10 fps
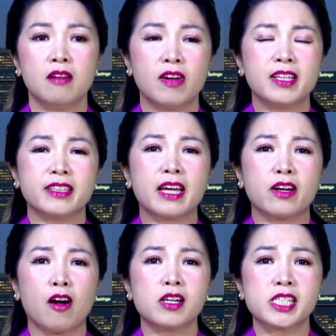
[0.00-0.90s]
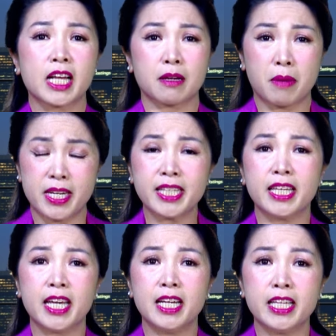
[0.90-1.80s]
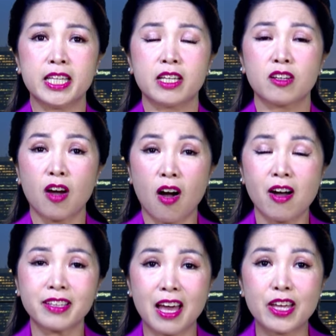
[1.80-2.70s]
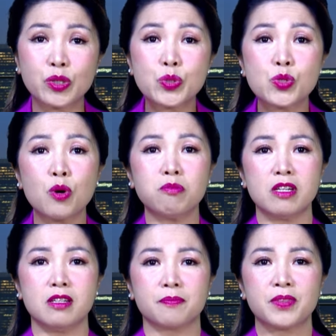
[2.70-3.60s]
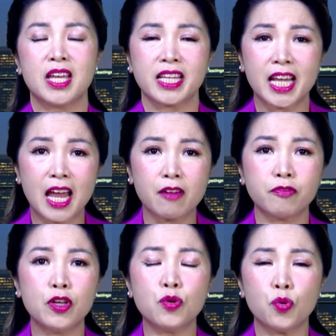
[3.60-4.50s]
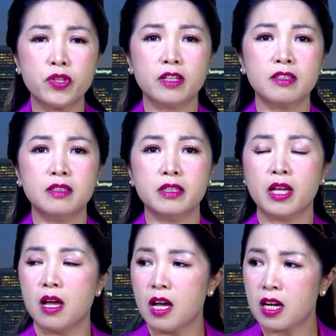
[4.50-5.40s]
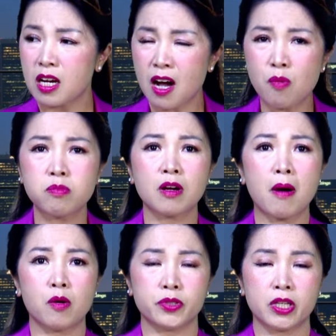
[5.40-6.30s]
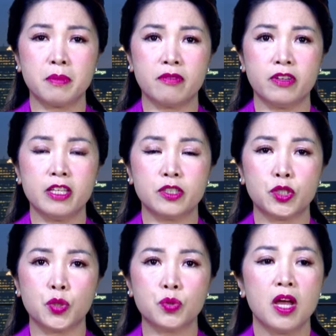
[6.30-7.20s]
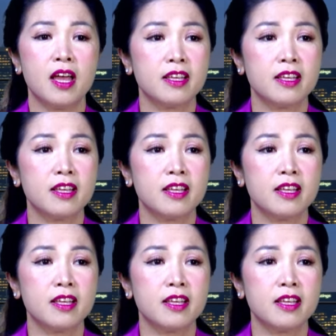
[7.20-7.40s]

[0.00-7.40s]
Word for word: Và người ta nói rằng bà Nikki Haley có thể thu hút được cái lá phiếu của những người không có bầu cho bên phía Dân Chủ,